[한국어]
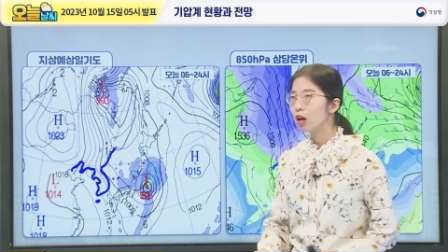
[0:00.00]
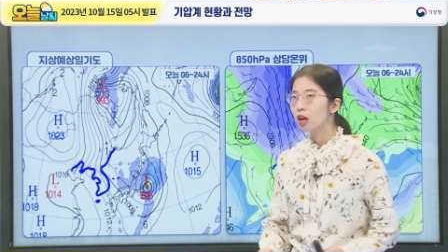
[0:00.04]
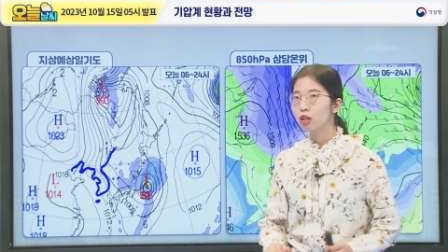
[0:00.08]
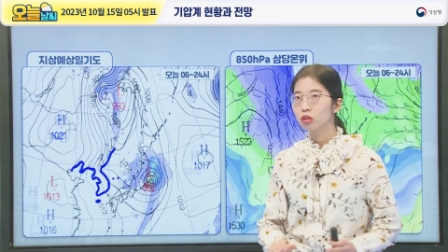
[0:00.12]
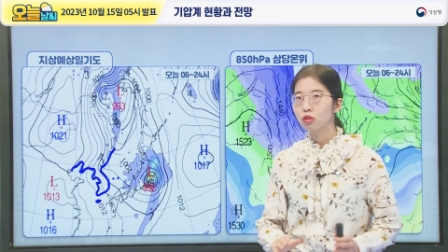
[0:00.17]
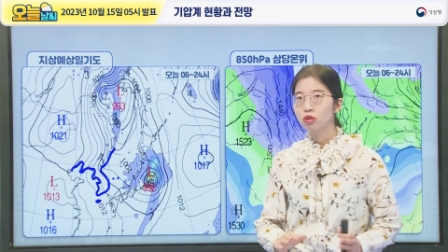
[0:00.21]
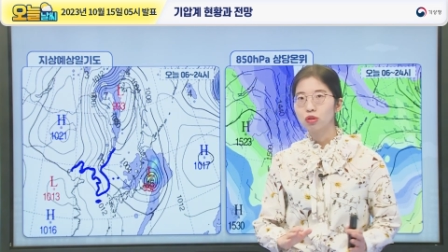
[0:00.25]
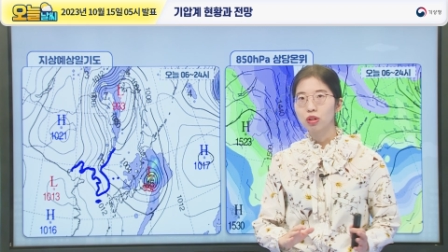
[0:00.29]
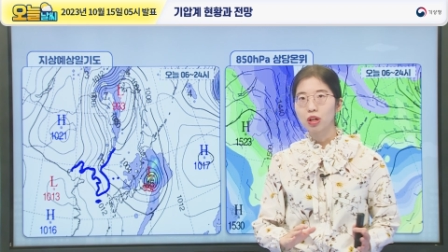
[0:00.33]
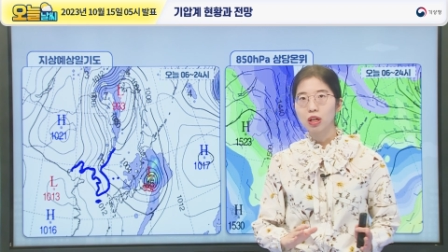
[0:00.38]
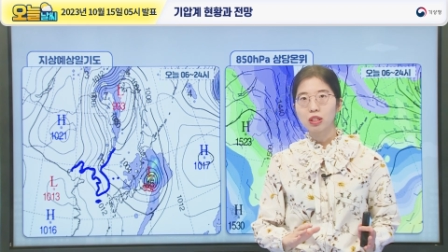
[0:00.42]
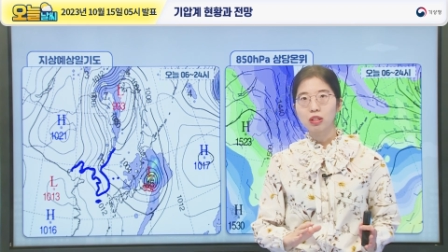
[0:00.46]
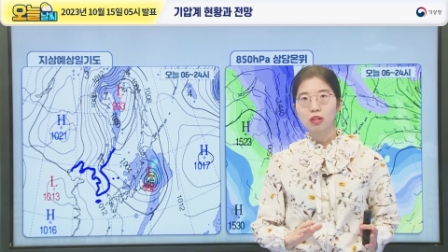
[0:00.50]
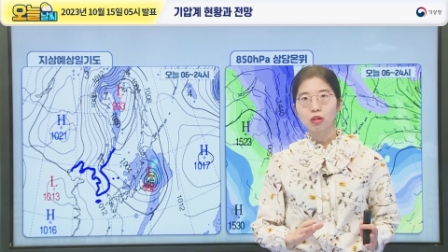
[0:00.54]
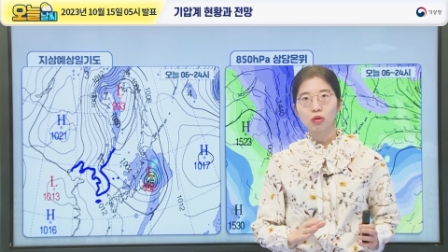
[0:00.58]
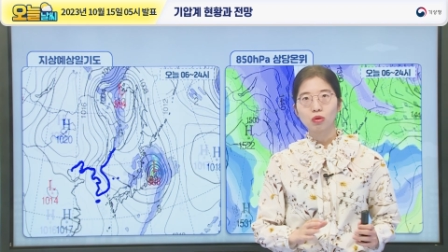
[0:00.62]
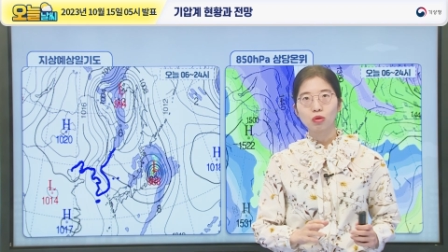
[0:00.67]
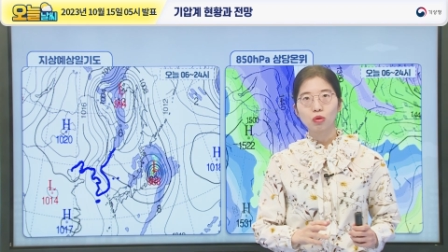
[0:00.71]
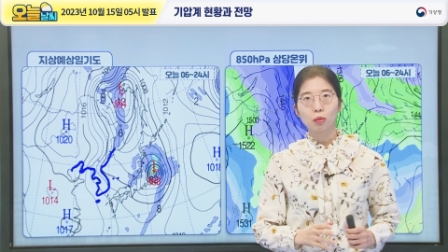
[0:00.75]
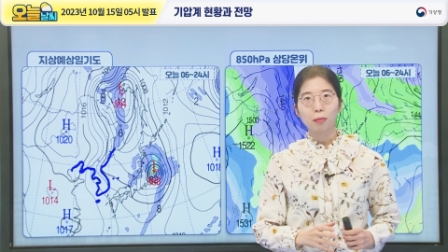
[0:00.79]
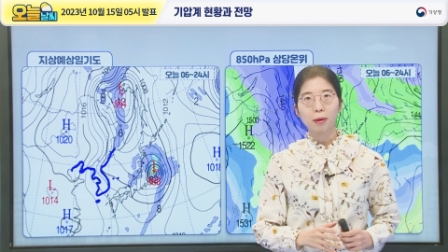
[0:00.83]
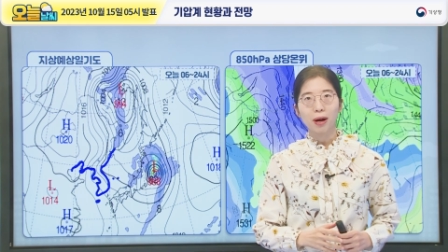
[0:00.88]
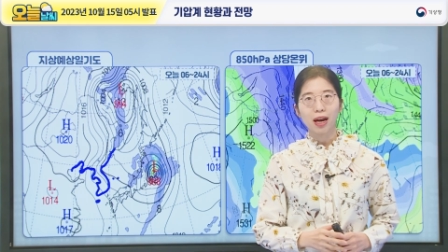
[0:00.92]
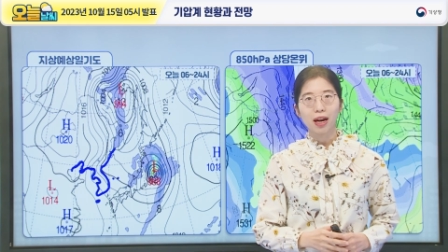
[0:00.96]

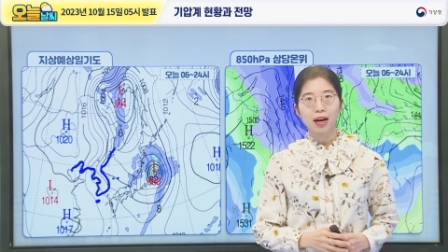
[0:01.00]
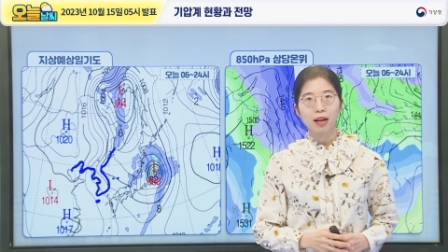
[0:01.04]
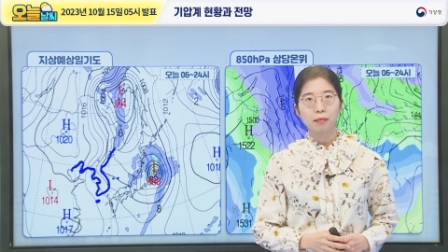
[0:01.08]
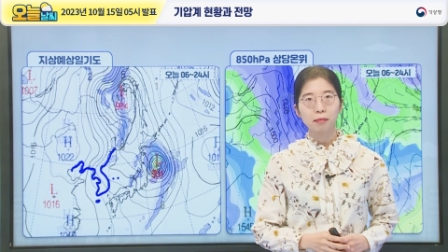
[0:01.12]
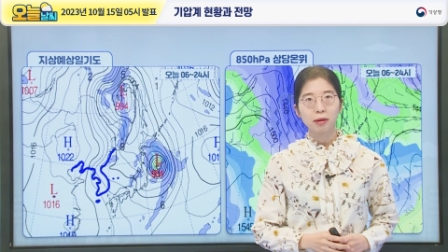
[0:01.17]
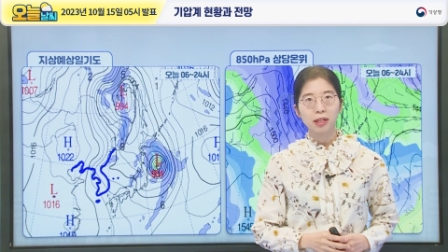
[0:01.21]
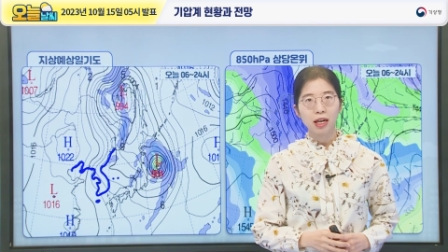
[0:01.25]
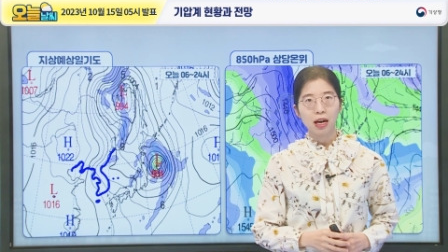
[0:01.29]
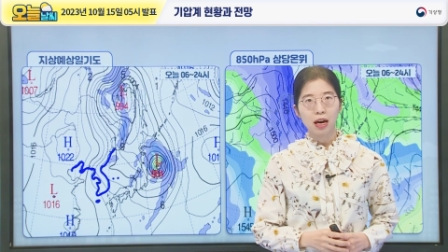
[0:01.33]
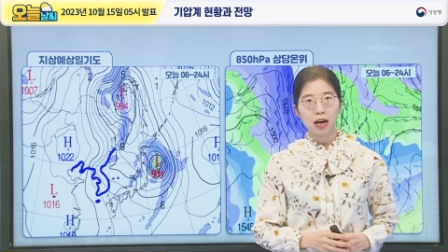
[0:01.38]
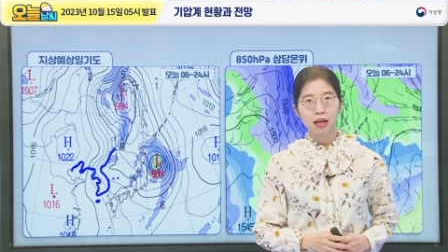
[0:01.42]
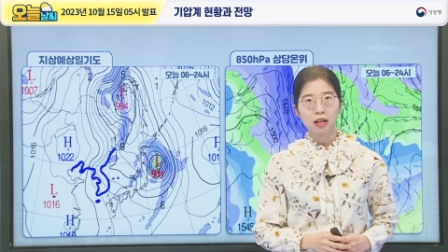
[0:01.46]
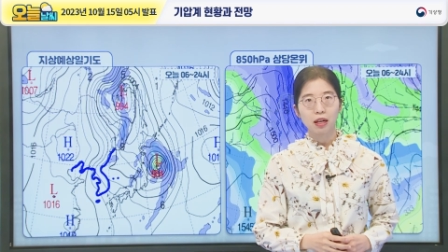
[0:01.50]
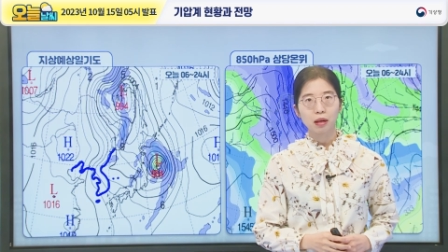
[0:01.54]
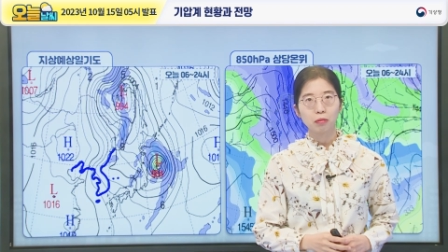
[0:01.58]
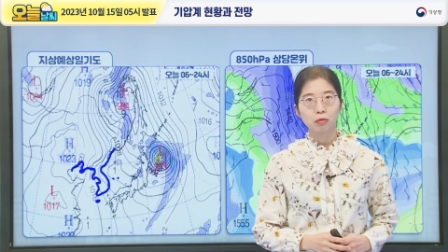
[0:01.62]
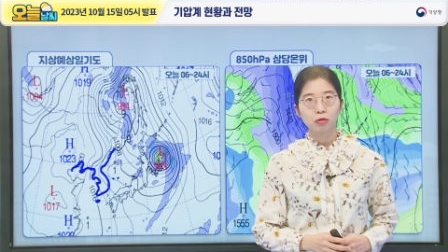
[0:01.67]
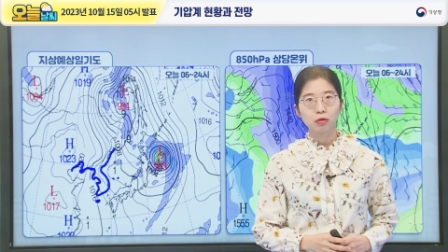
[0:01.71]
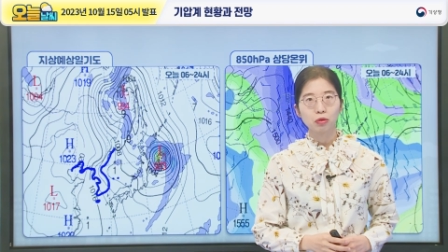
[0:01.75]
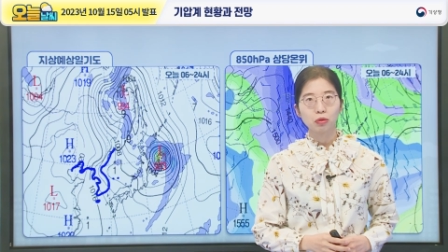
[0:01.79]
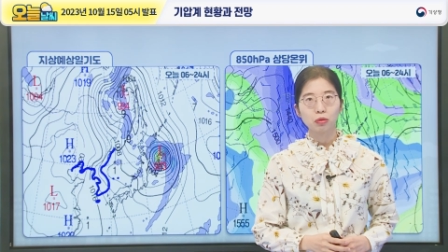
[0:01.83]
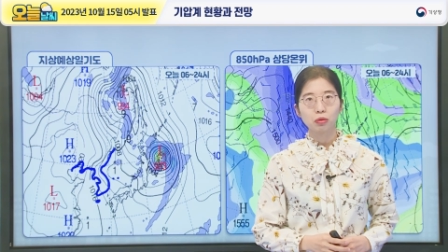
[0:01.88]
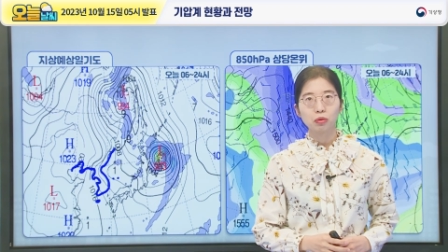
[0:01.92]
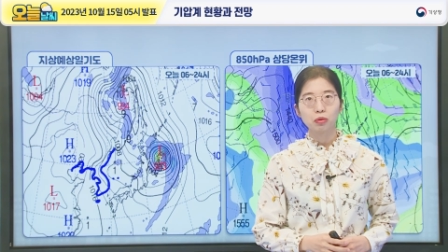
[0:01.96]
순간적으로 바람이 강하게
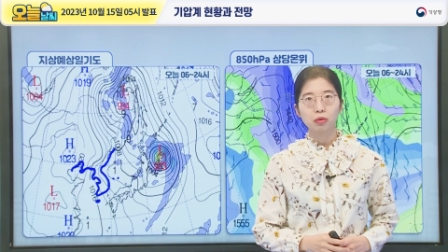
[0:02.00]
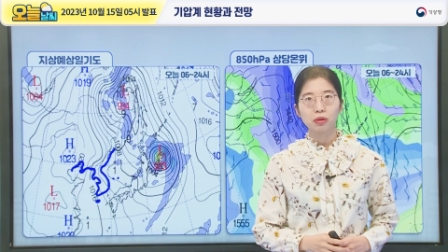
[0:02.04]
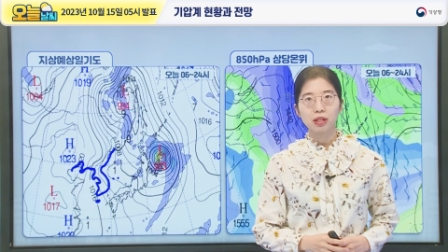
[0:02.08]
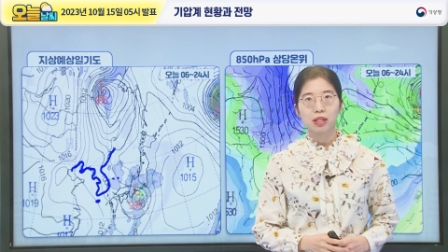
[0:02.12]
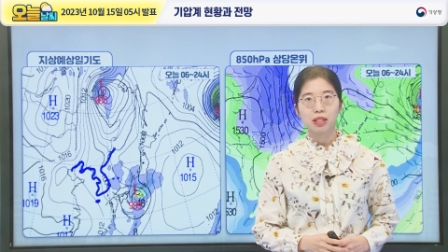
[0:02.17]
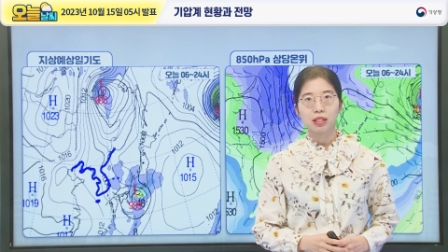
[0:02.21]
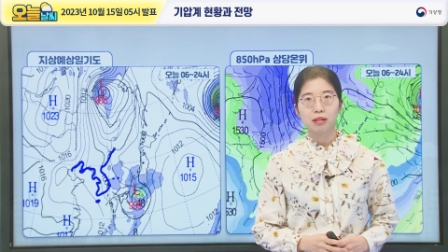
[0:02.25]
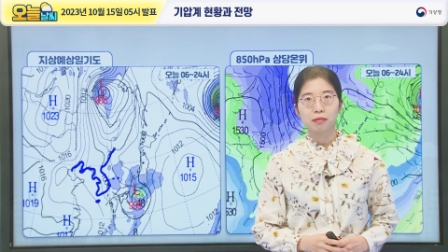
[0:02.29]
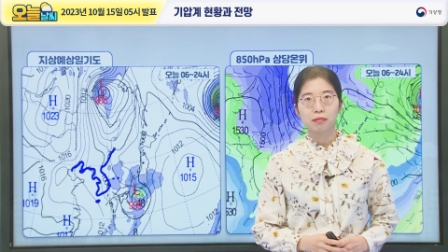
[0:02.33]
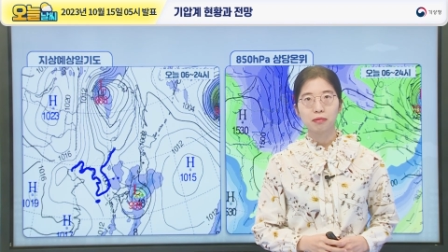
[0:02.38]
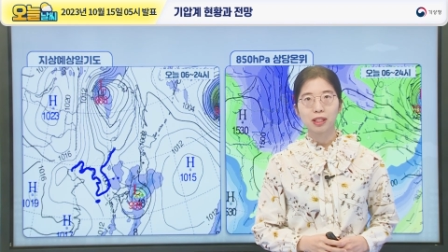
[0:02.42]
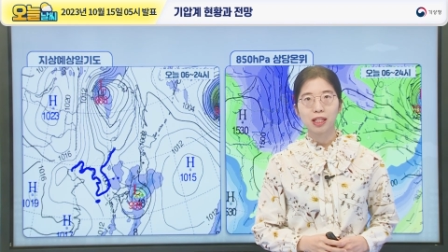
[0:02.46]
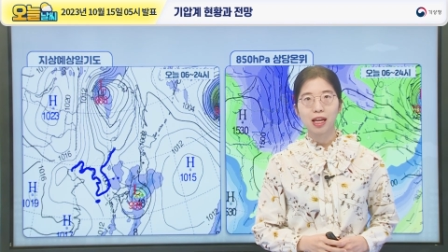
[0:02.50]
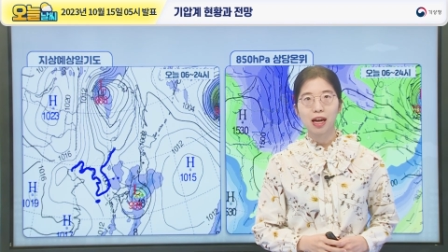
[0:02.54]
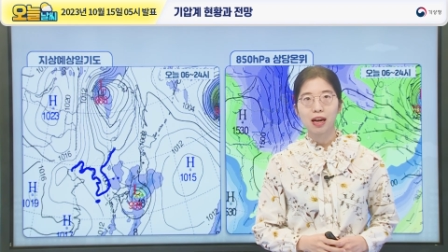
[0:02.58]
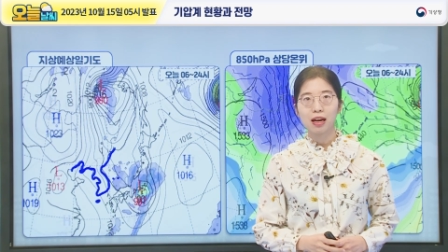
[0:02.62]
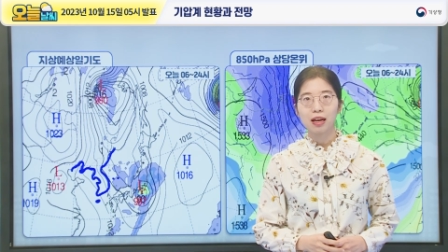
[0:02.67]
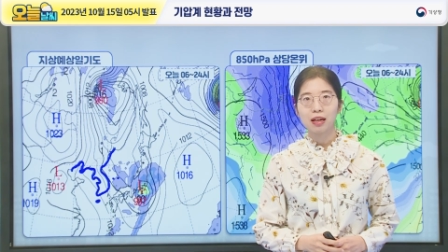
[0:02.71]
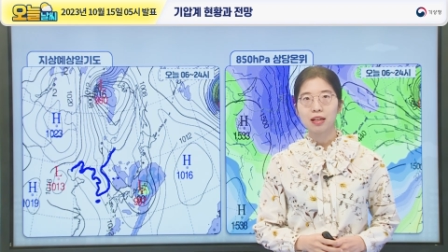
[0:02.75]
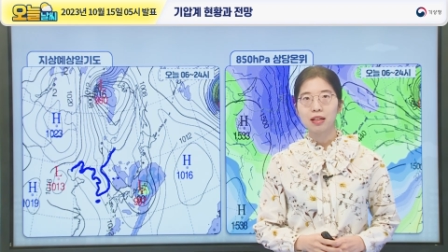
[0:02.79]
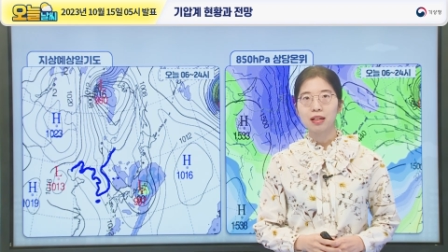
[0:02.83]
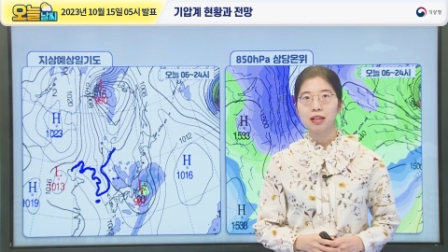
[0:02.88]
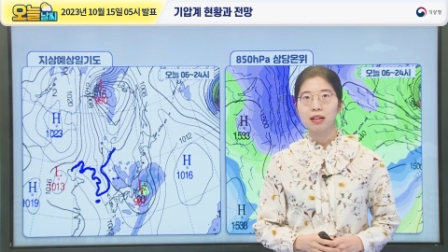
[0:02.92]
부는 곳도 있겠습니다.